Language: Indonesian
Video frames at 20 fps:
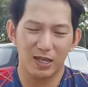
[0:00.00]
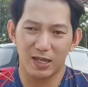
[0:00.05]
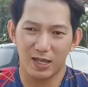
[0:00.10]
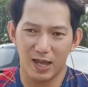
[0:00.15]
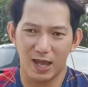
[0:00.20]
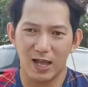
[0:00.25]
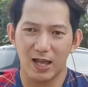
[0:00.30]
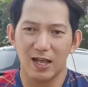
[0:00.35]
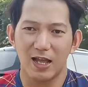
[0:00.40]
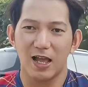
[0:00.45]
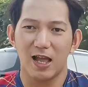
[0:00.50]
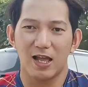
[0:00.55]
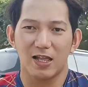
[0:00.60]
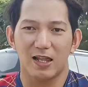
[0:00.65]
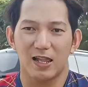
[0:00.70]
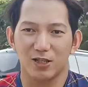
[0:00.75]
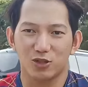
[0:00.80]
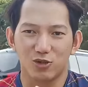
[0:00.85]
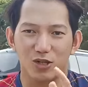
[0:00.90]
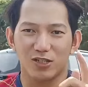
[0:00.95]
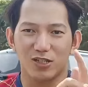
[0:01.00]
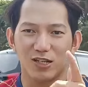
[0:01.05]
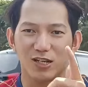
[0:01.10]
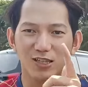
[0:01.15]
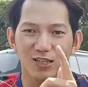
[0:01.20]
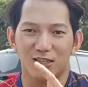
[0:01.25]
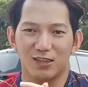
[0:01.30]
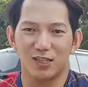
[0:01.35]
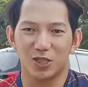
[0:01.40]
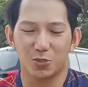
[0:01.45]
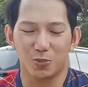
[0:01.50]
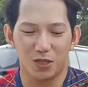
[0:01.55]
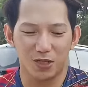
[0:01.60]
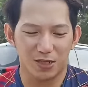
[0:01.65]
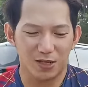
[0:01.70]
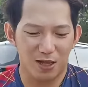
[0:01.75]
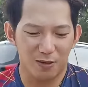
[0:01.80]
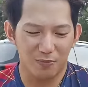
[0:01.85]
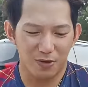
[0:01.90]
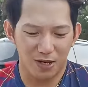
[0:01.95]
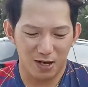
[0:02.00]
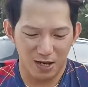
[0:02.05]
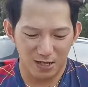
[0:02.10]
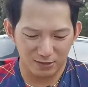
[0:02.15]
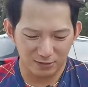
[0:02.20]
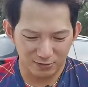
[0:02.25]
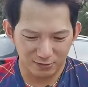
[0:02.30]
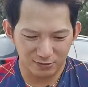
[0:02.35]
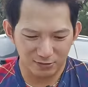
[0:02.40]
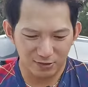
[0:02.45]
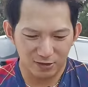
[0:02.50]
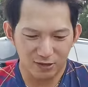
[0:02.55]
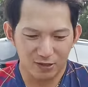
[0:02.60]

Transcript: ya langsung aja kita tes play di lapangan